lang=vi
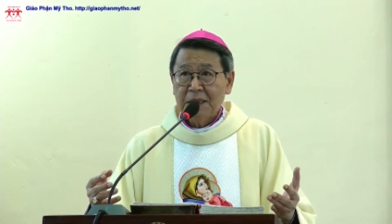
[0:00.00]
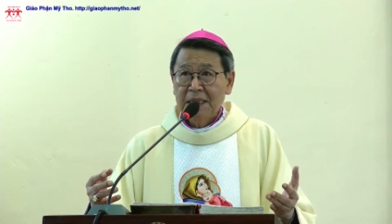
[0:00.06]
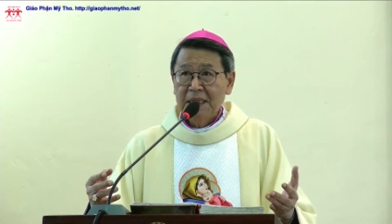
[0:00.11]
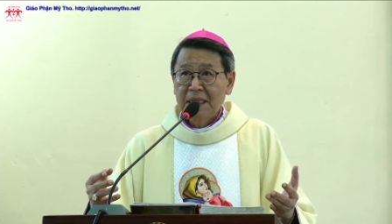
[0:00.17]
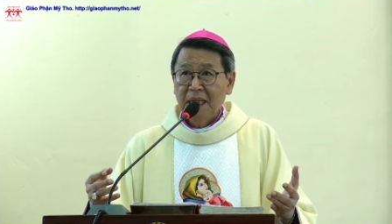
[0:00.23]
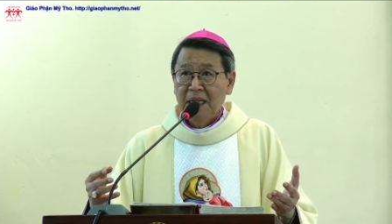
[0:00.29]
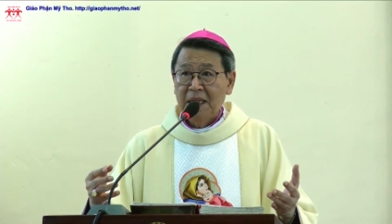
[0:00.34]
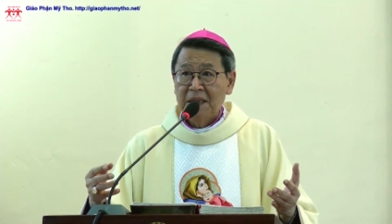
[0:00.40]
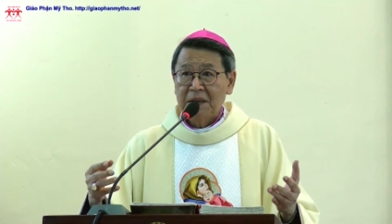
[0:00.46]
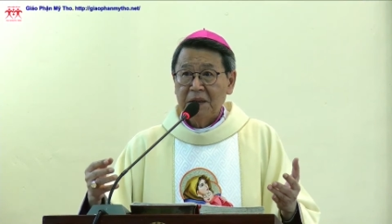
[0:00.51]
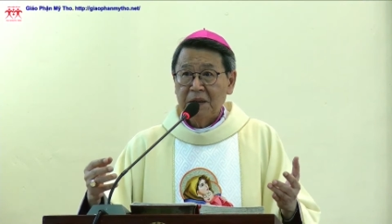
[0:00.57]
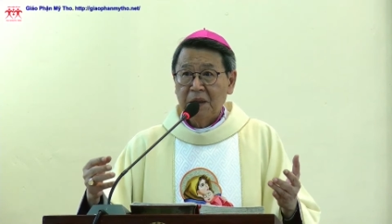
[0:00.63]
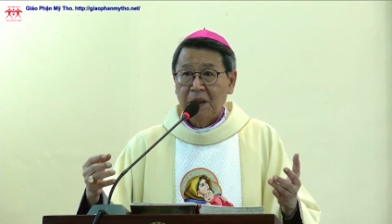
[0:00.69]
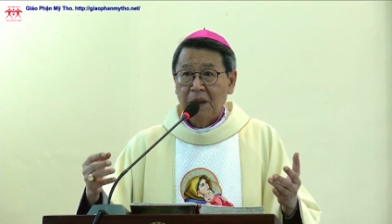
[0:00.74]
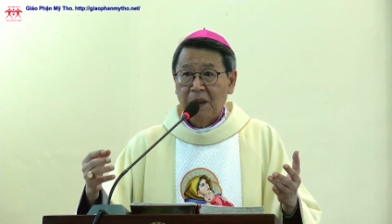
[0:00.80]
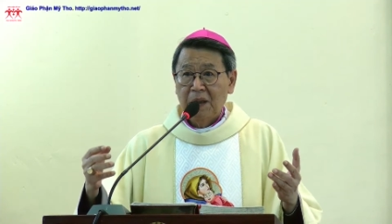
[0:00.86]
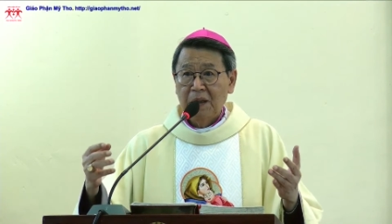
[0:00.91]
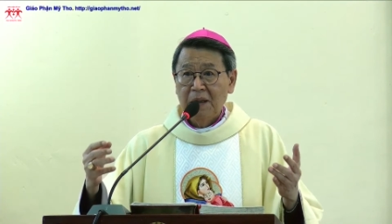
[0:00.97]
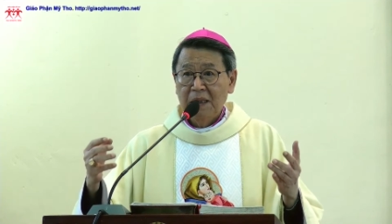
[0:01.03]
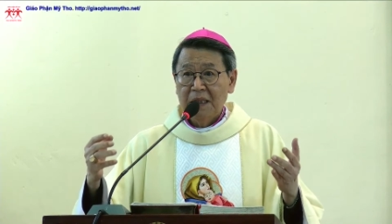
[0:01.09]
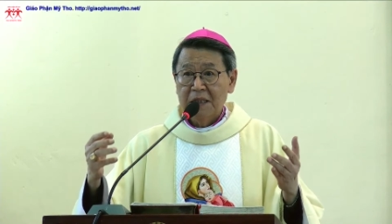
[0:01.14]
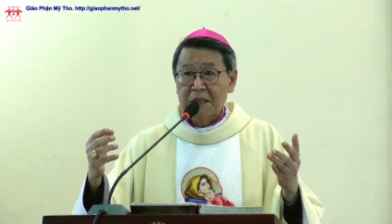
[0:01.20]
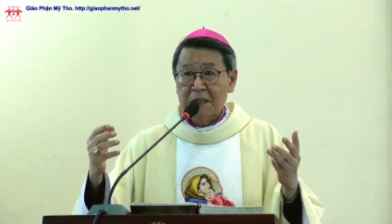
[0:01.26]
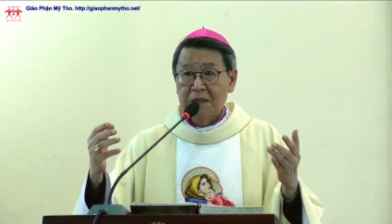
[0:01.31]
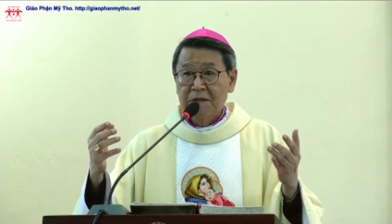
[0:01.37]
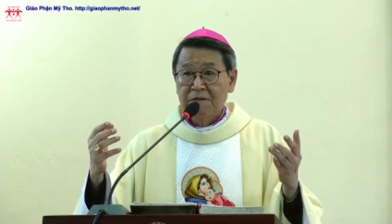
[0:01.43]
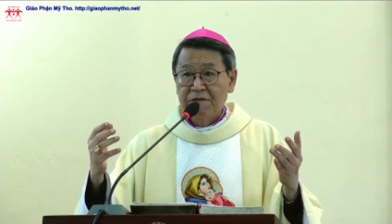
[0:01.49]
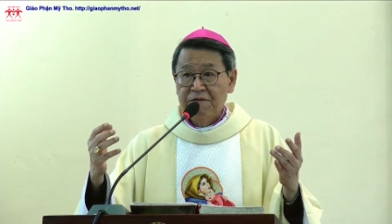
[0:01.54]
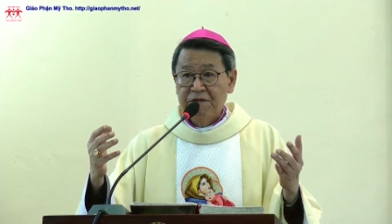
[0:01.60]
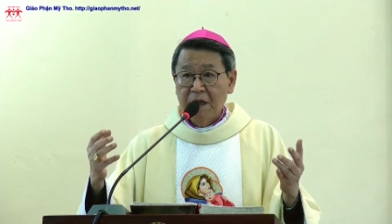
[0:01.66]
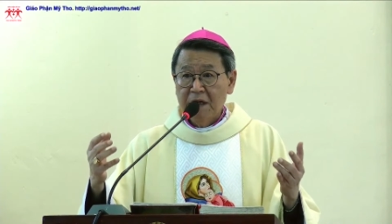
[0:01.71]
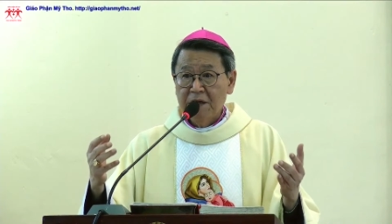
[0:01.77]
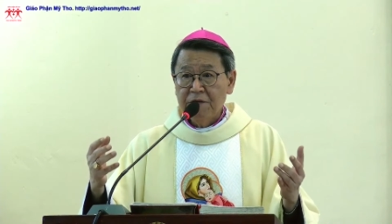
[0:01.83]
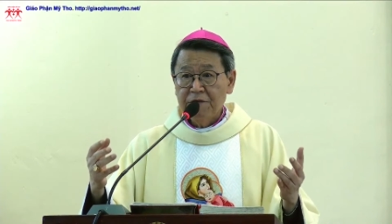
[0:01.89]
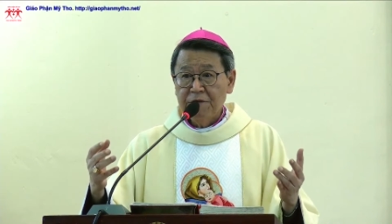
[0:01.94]
tinh thần đó là sự
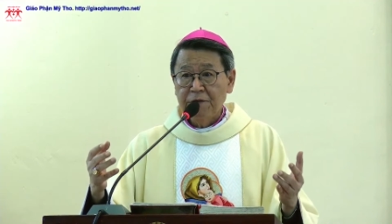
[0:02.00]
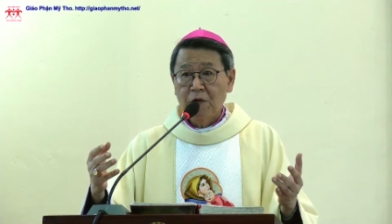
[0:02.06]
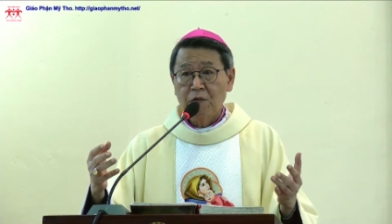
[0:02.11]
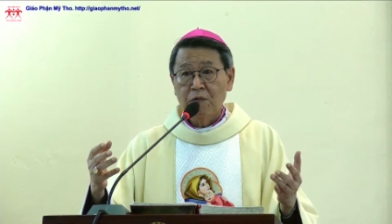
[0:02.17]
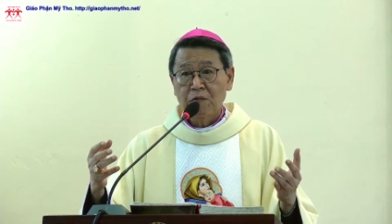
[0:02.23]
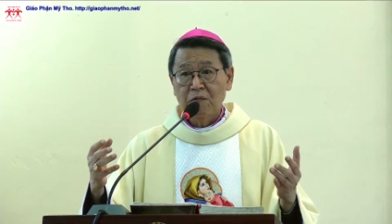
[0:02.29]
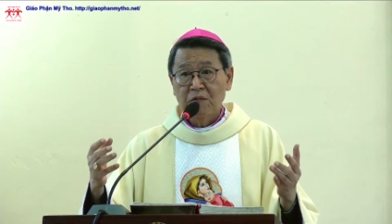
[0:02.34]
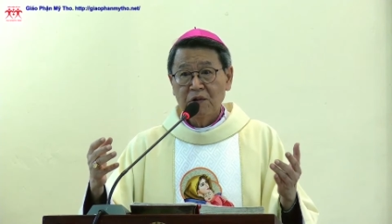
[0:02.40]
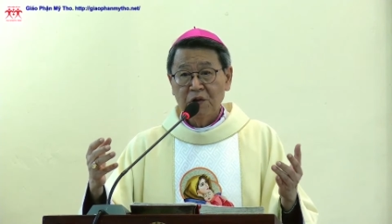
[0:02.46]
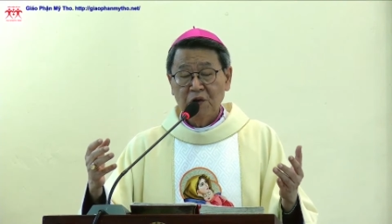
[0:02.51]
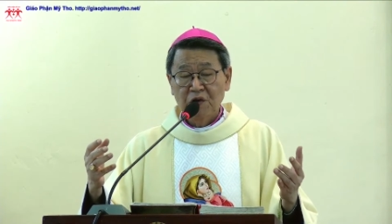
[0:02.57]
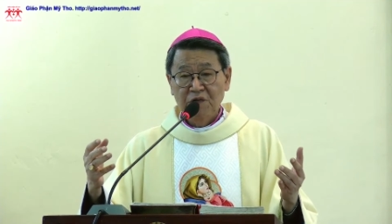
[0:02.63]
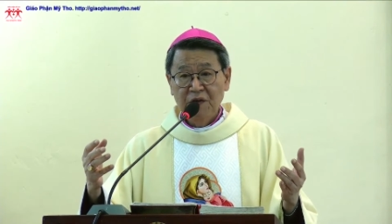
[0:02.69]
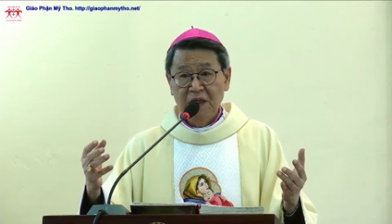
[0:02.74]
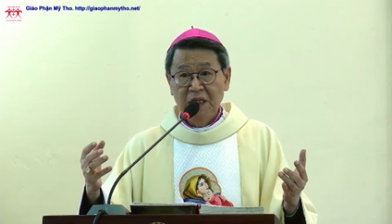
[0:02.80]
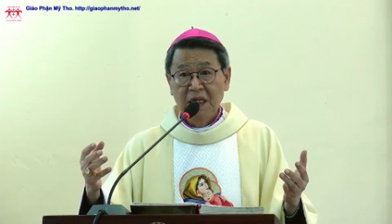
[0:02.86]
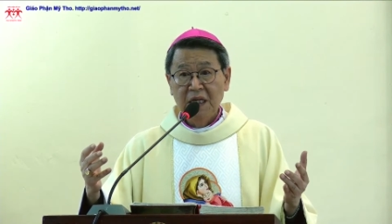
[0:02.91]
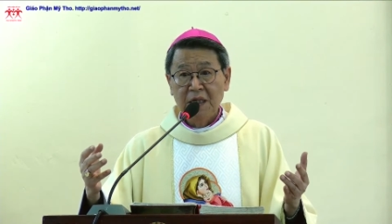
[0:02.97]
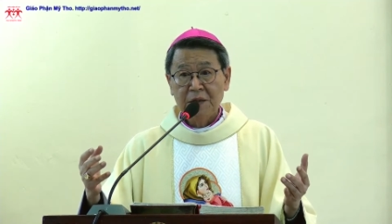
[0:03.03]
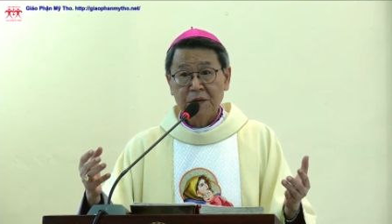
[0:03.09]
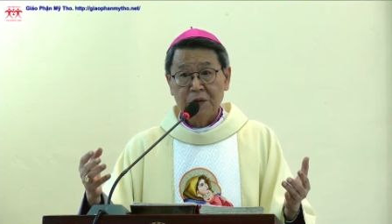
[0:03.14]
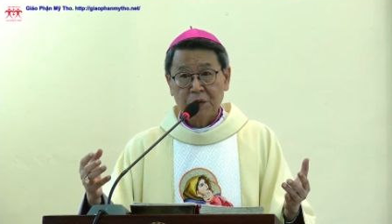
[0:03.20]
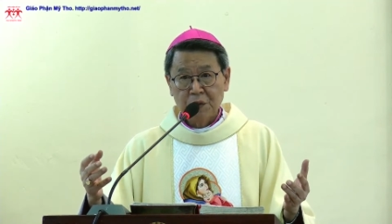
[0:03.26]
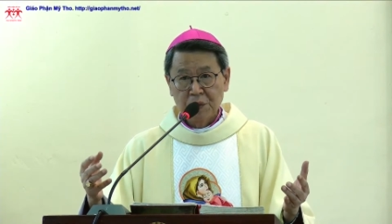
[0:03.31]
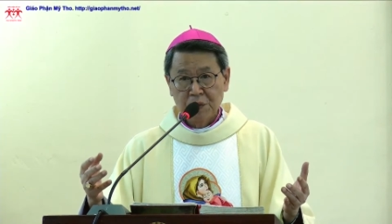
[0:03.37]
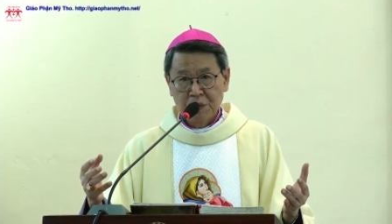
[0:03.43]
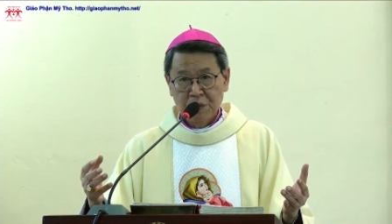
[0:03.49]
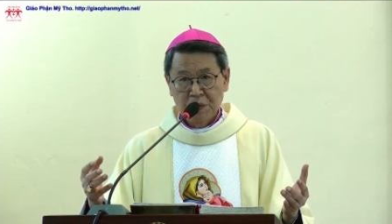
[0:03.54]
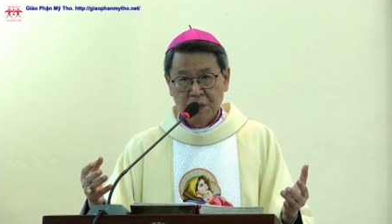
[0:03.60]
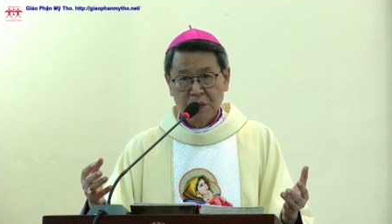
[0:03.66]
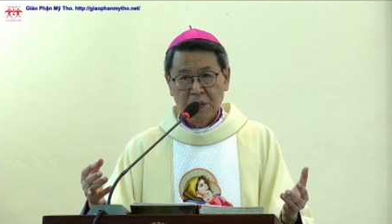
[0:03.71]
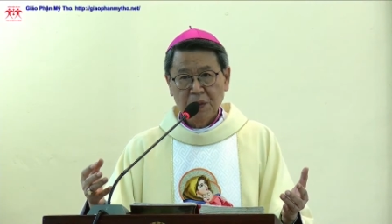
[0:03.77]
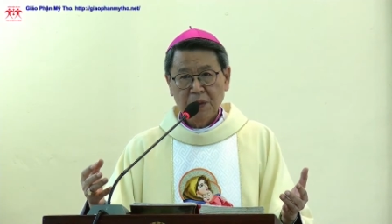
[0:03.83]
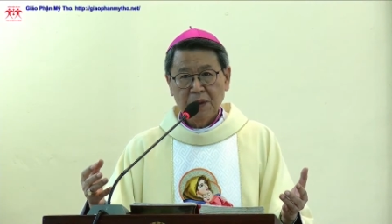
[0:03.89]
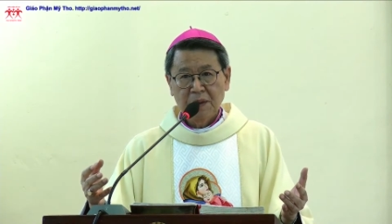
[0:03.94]
vâng phục đối với lời
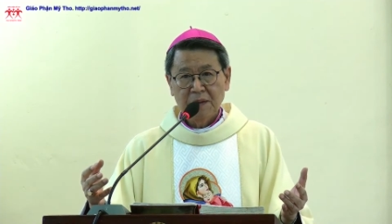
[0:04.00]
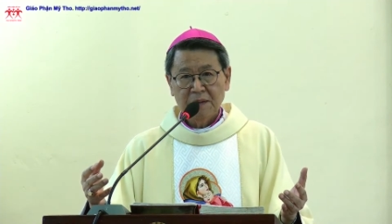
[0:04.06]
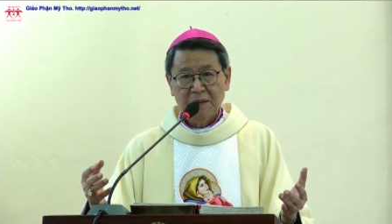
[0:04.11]
chúa